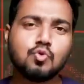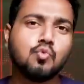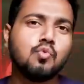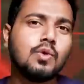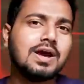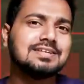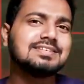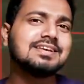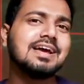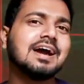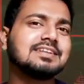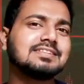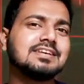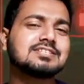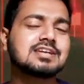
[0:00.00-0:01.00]
तो वैसे ही
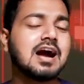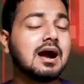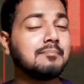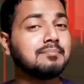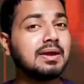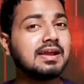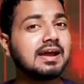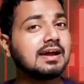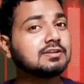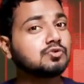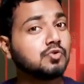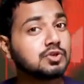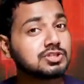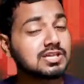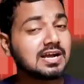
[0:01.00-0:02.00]
हर देश का अपना एक
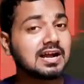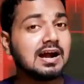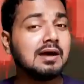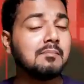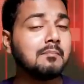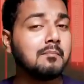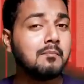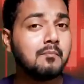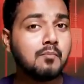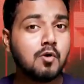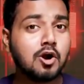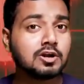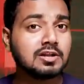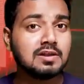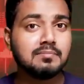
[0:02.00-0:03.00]
अर्थव्यवस्था का
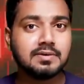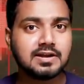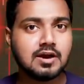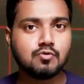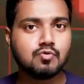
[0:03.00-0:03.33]
मॉडल बना